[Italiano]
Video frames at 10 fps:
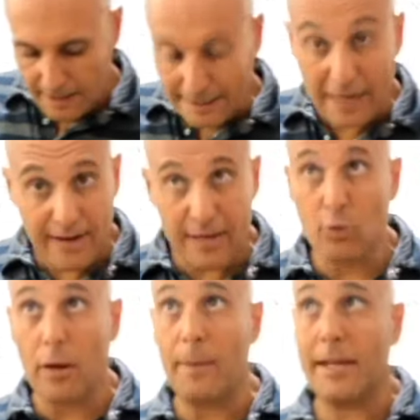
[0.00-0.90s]

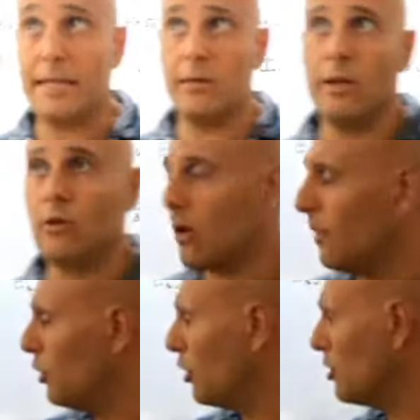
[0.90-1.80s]
attraverso l'applicazione del
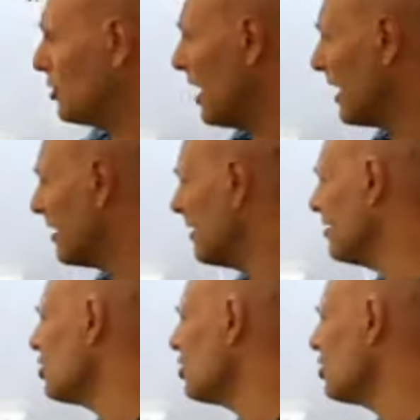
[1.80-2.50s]
teorema di Wittgenstein. Ci